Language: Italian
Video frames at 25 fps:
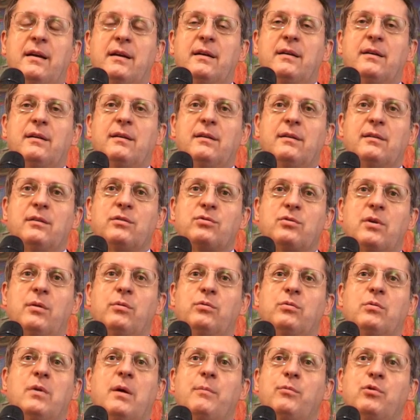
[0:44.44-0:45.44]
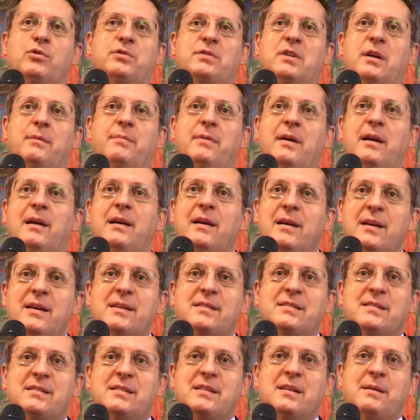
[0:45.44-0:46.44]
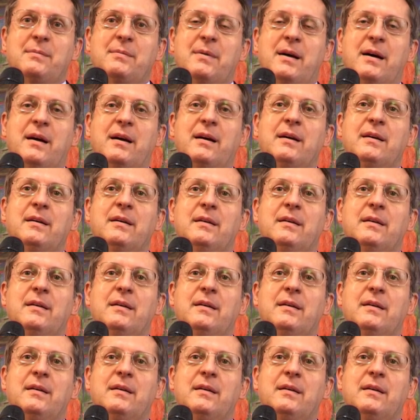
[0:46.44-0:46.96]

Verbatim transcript: eh, diciamo, di una mostra bellissima